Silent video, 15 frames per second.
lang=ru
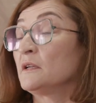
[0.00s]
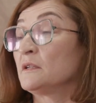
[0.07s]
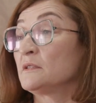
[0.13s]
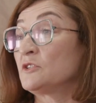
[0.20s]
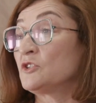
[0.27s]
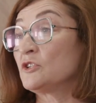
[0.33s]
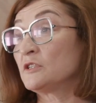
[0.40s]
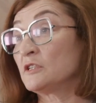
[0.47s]

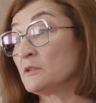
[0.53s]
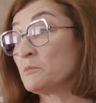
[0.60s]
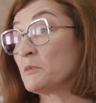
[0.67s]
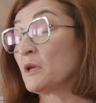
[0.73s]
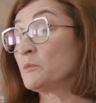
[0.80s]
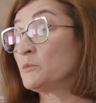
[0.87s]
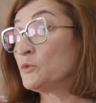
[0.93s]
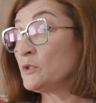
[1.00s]
с
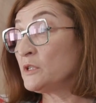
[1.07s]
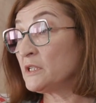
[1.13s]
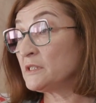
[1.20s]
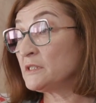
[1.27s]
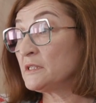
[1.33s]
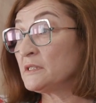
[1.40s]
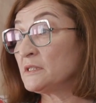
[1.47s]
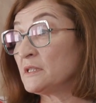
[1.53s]
четырьмя и более
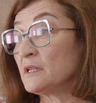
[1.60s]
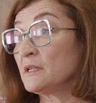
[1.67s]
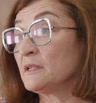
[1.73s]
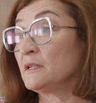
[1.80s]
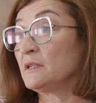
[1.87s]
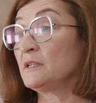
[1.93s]
детей,